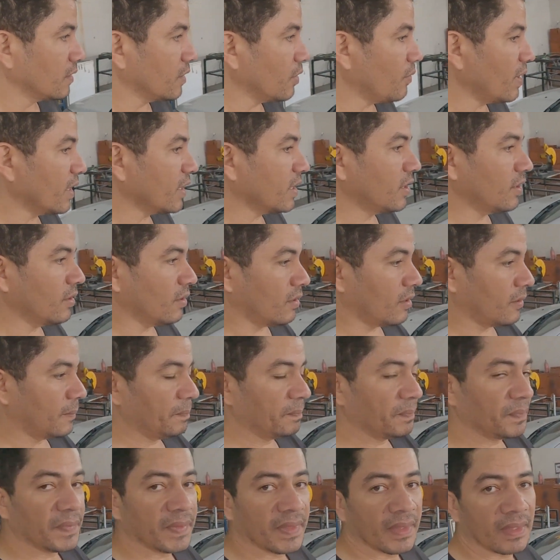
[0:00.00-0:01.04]
Então aqui, ó,
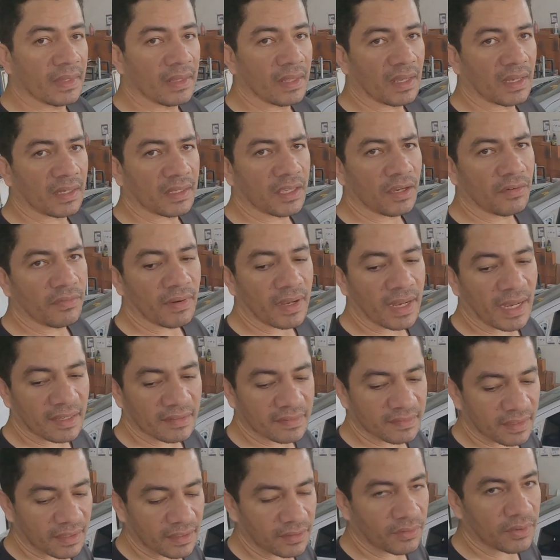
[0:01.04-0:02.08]
aqui eu vou
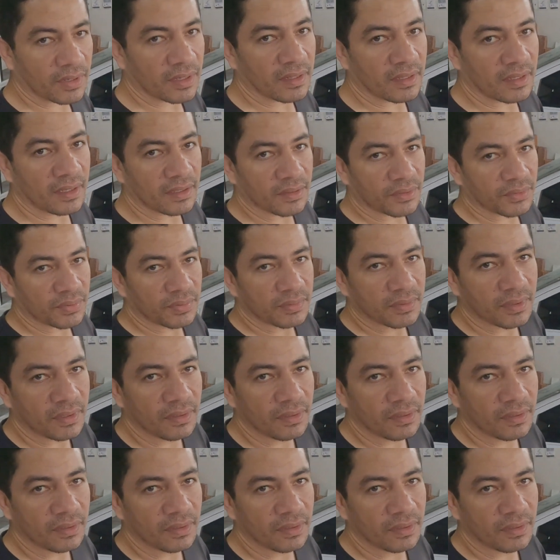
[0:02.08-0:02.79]
gastar 2 litros.